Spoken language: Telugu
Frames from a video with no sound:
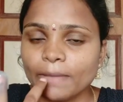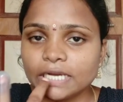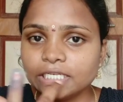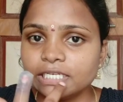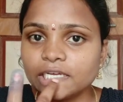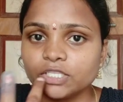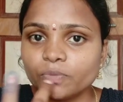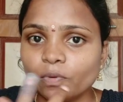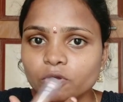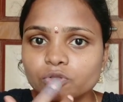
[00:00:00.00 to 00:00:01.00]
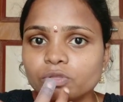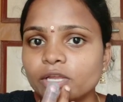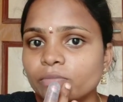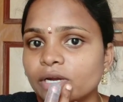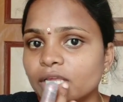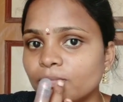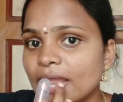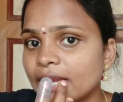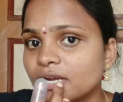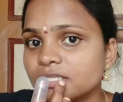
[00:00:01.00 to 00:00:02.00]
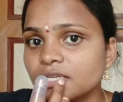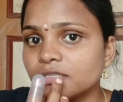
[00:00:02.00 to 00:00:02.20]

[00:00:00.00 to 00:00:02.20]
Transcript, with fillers: బ్యాక్టీరియా అంతా పోతుంది అనమాట ఈ బ్లాక్నెస్